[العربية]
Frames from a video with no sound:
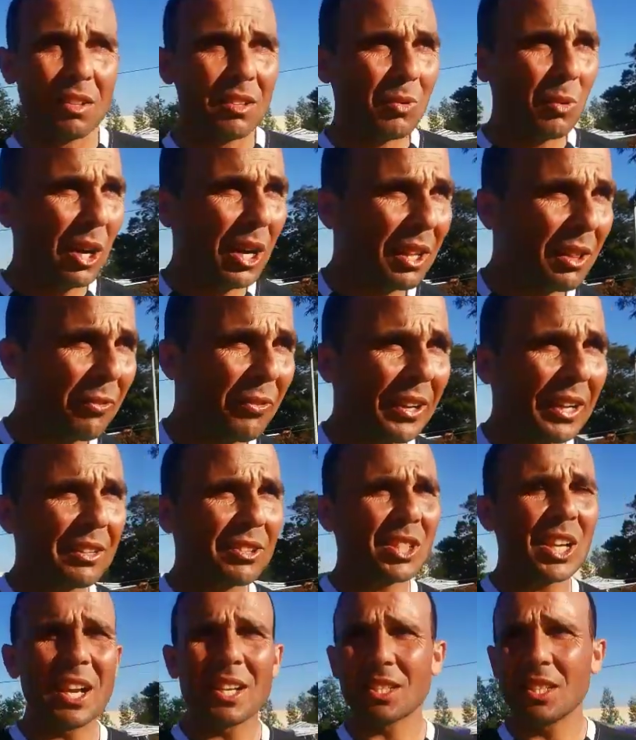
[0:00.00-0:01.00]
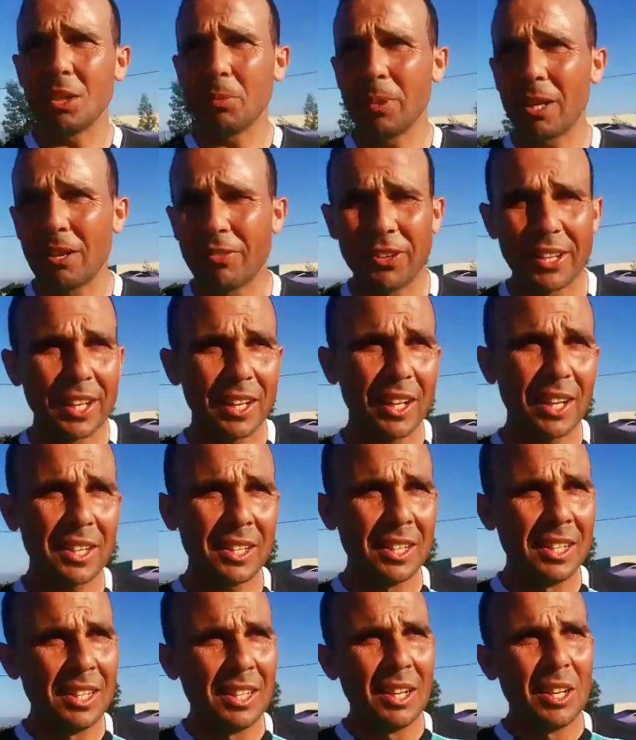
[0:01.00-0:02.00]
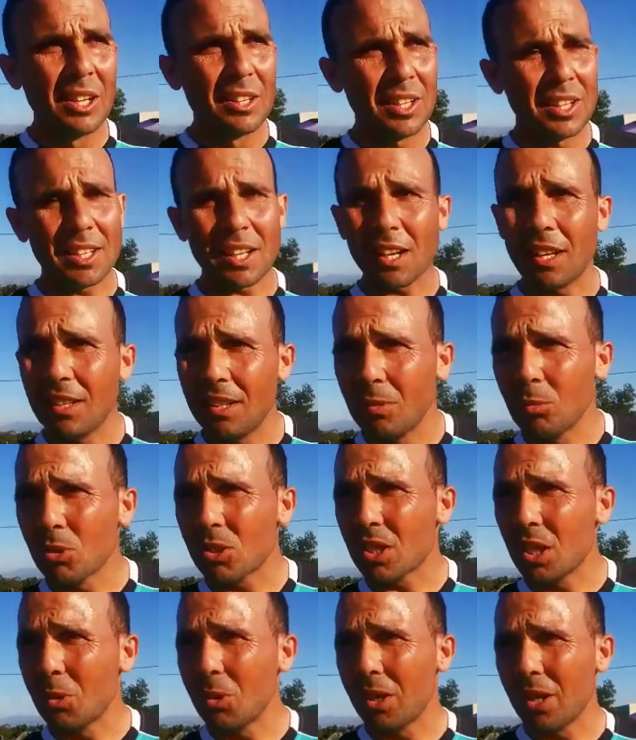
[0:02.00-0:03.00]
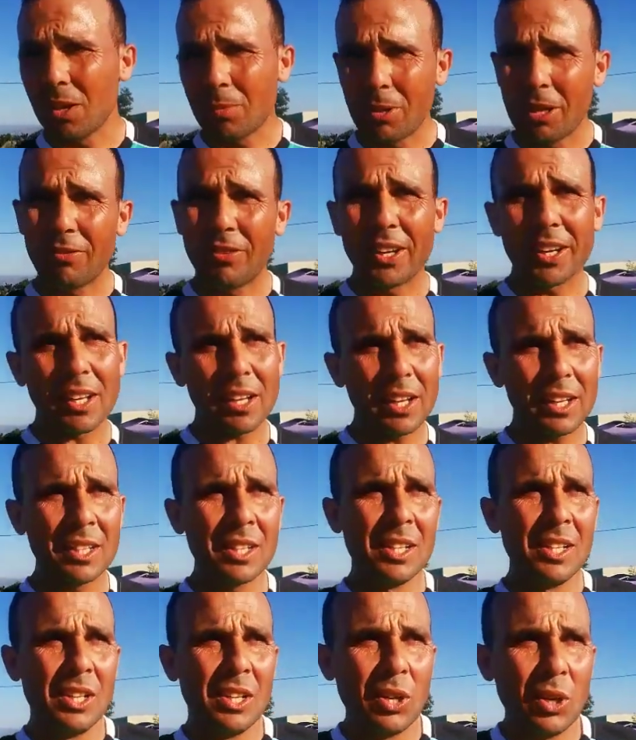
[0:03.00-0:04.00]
واحد الفرق شاسع بين الفريقين نظرا للمستوى بين الفريقين